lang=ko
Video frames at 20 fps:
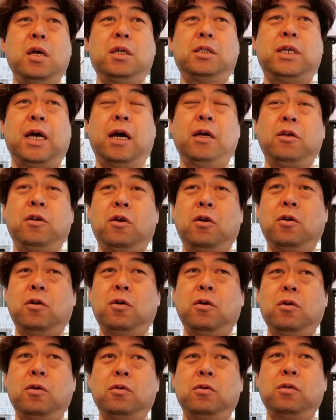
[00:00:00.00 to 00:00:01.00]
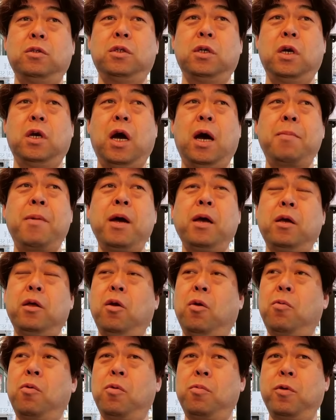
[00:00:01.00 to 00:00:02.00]
작년 이제 하반기
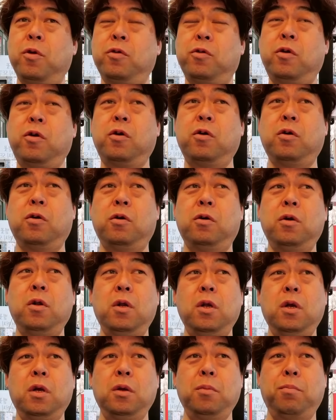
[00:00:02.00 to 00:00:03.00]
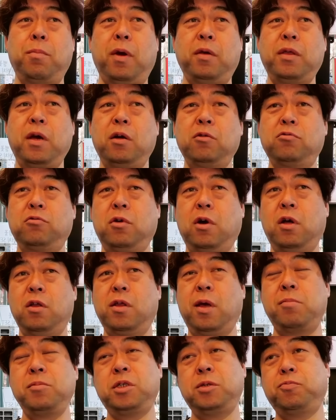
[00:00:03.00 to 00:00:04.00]
넘어오면서 매상도 한
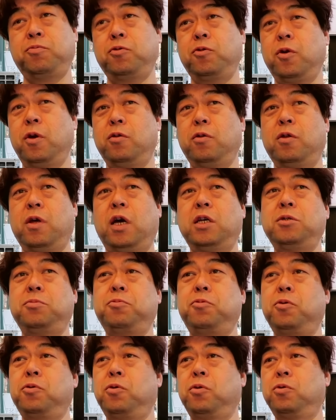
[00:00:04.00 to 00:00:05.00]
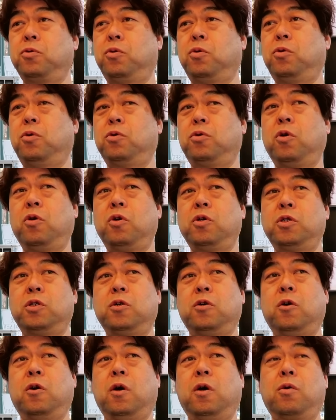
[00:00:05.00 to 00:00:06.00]
30%에서 40% 정도
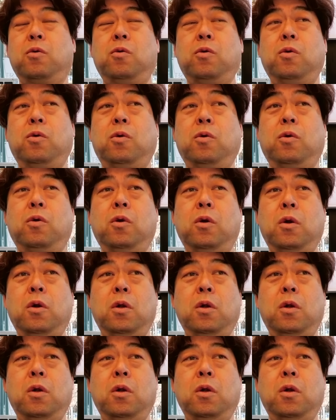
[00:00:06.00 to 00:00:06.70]
떨어지는 것 같고,